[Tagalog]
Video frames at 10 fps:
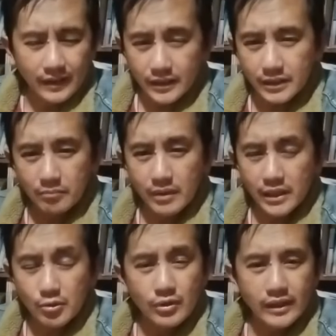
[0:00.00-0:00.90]
Nagitin
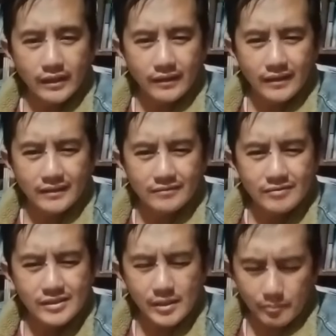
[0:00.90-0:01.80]
madayong anak na,
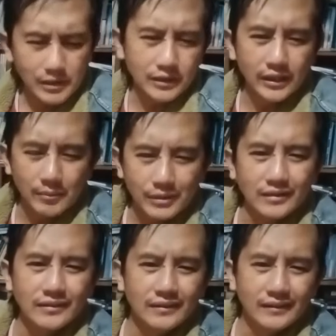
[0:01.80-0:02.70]
saplitan
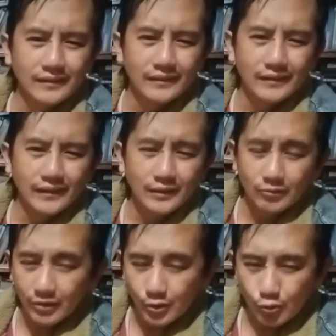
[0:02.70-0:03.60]
nangat.
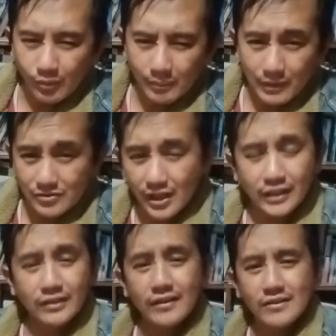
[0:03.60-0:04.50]
Mura duma
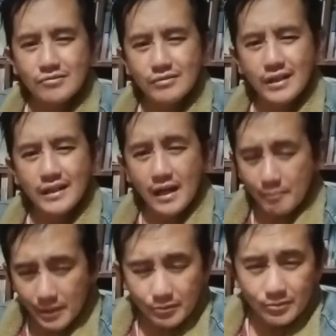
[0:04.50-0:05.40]
pagsakitan na isuda nga
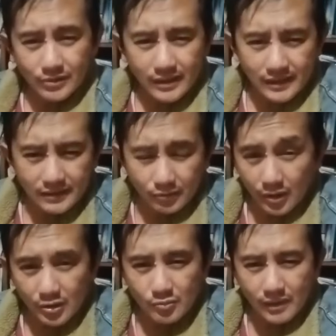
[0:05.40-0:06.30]
panunot na.
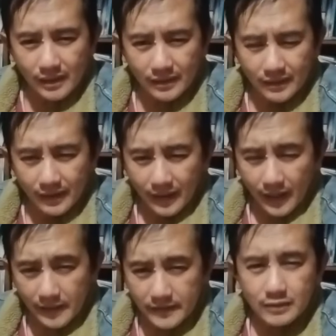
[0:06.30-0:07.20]
Mura duma
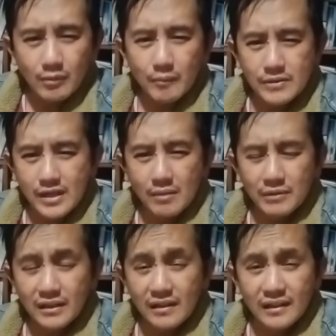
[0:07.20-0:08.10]
adati
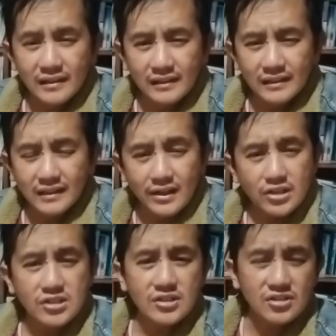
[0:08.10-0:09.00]
mapasama nga
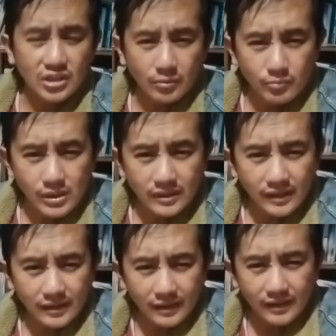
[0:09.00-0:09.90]
krisis iti biyag
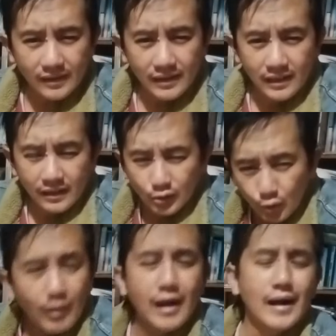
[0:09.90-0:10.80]
da nga
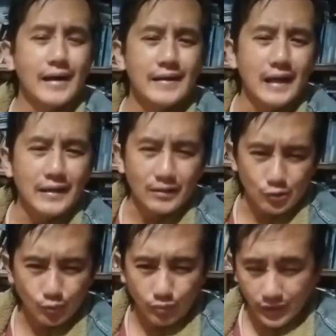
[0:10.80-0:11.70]
tumangad da ka
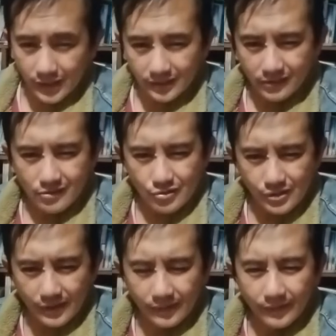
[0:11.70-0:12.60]
nagsubli dati
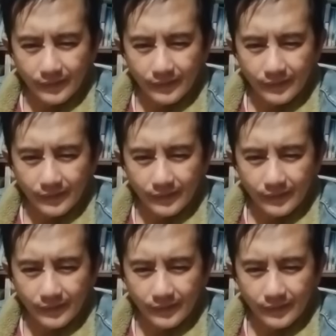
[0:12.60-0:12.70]
Diyos.